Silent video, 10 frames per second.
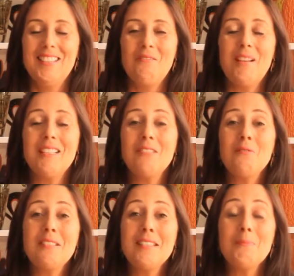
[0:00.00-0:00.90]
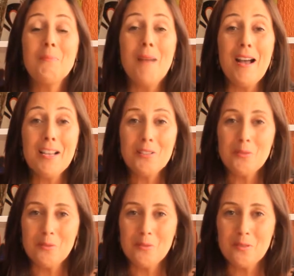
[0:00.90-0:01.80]
Quais são esses
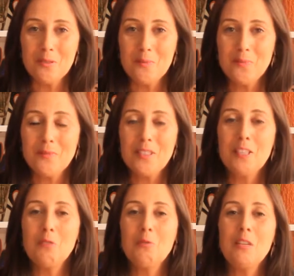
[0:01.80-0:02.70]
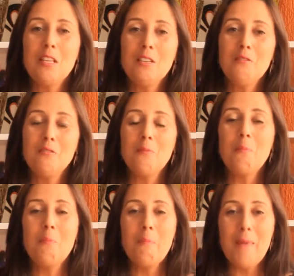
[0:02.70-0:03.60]
passos que o livro
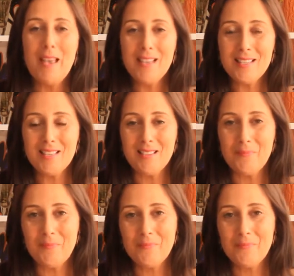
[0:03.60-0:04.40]
peça